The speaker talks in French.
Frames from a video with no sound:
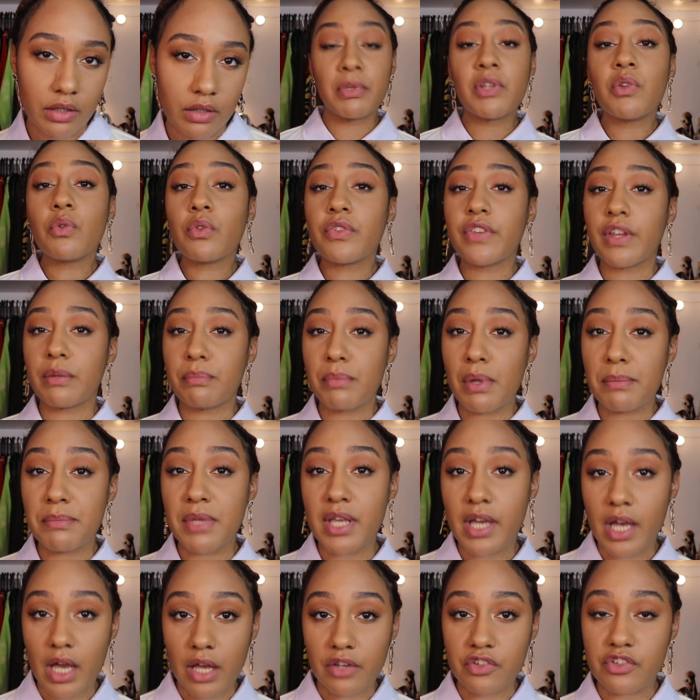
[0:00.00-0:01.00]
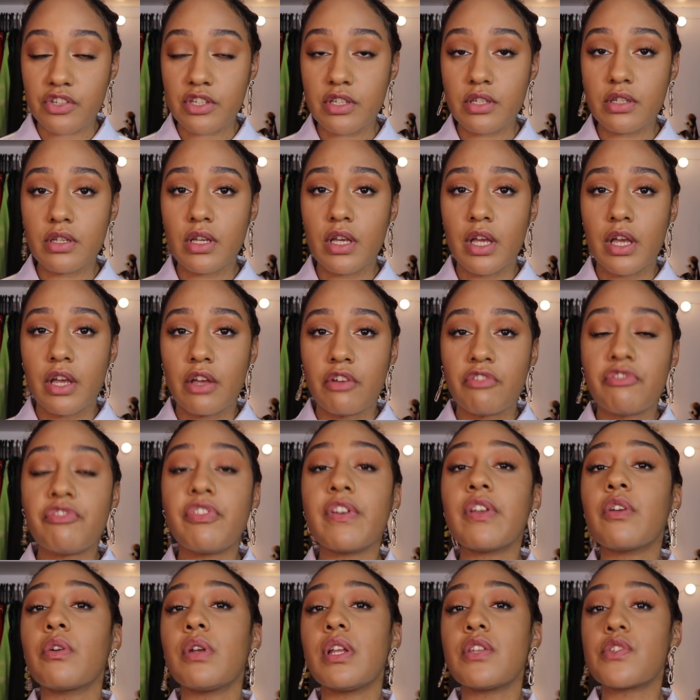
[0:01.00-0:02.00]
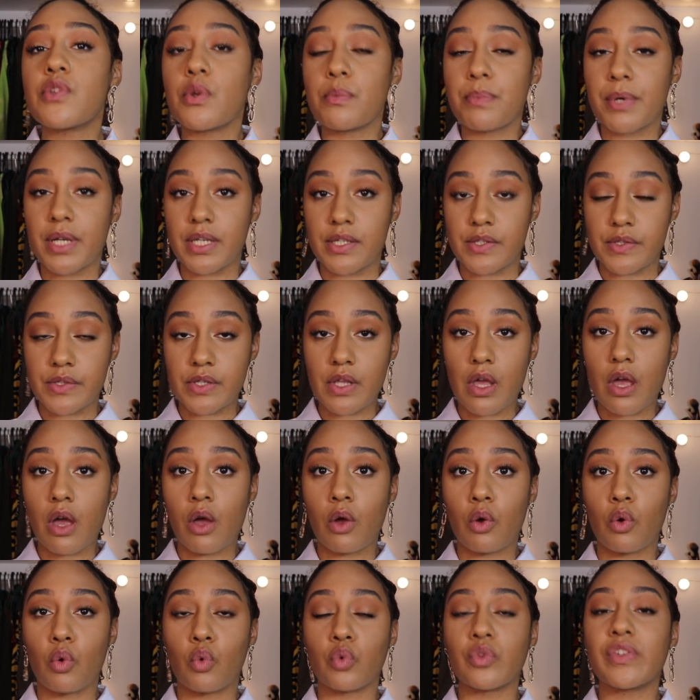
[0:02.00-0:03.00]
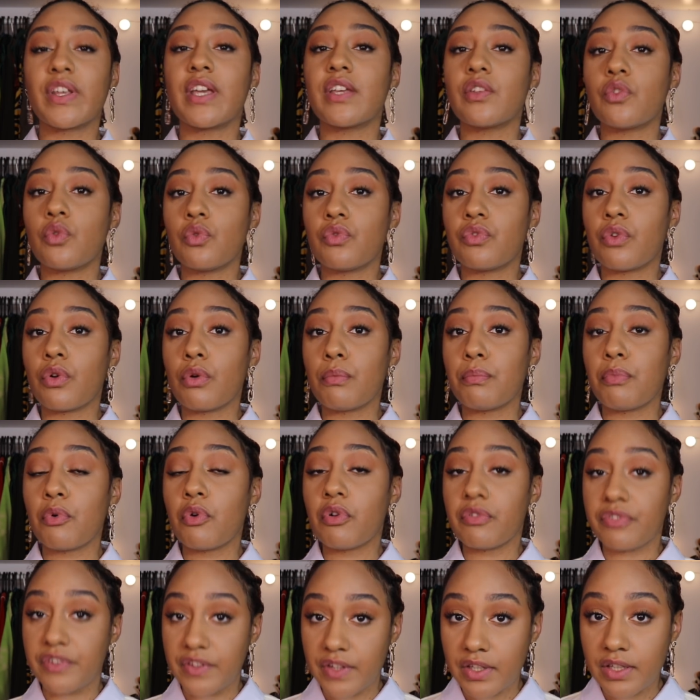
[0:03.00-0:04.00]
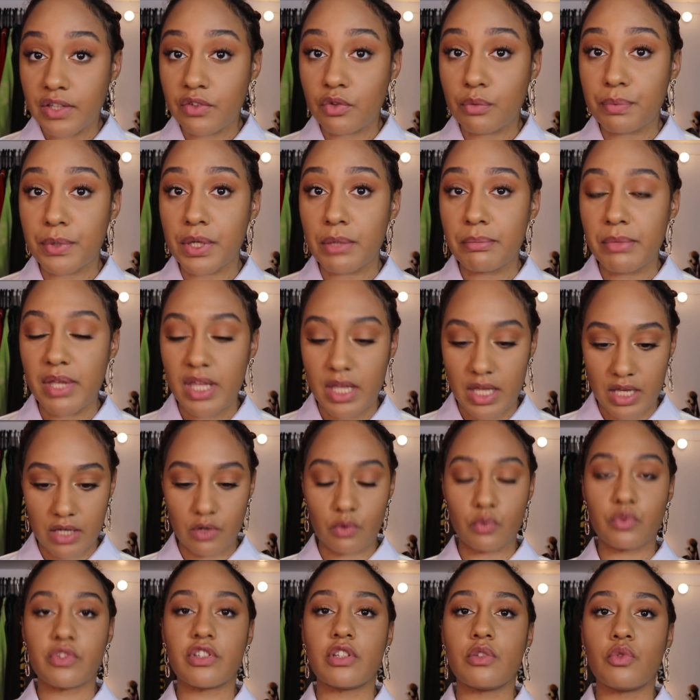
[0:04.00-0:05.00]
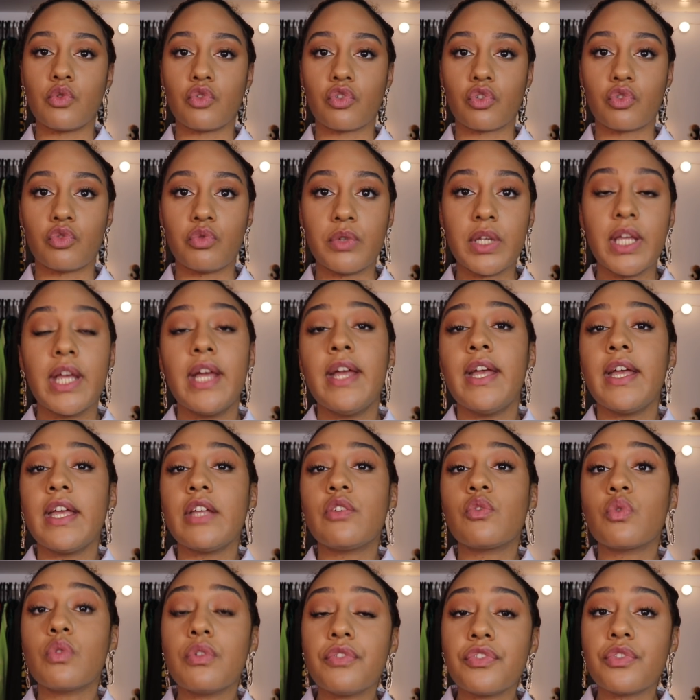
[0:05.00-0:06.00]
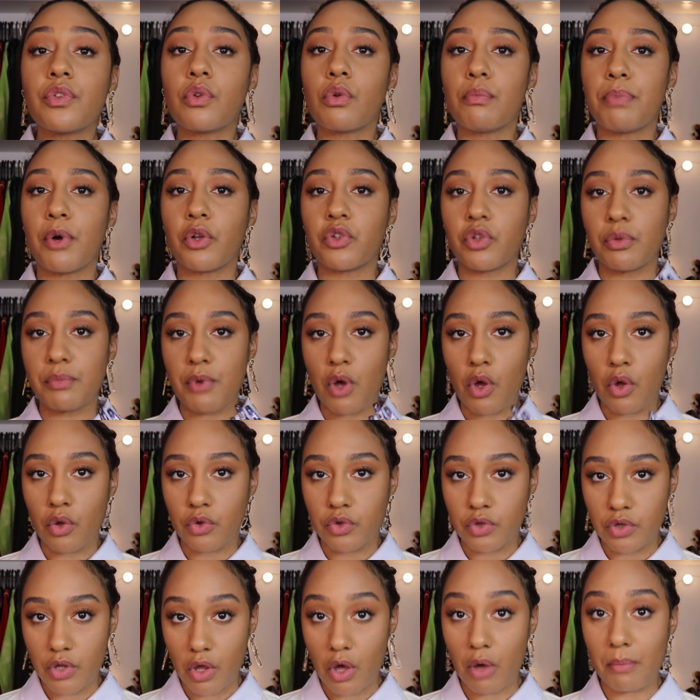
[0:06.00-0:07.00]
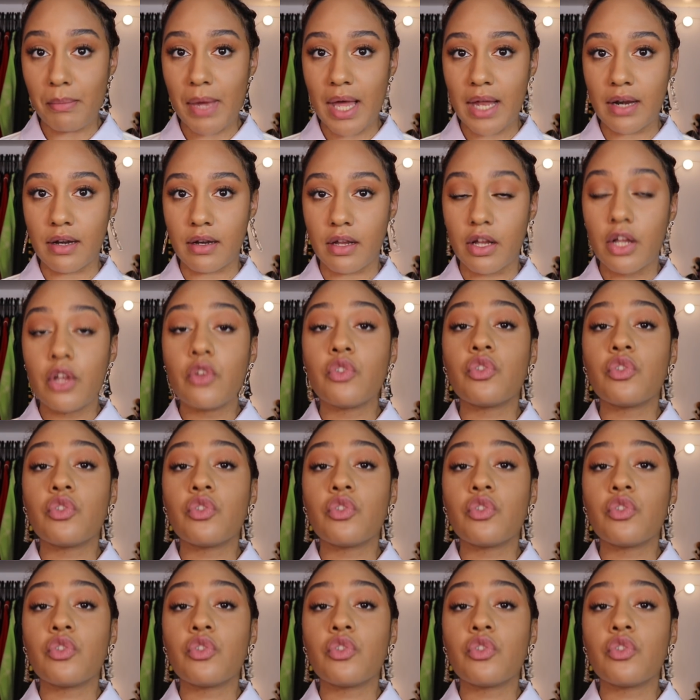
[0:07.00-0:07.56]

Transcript: Mais donc cette même hiérarchie fait que les oppresseurs ont très souvent profité des opprimés et continuent aujourd'hui et trouvent ce comportement normal,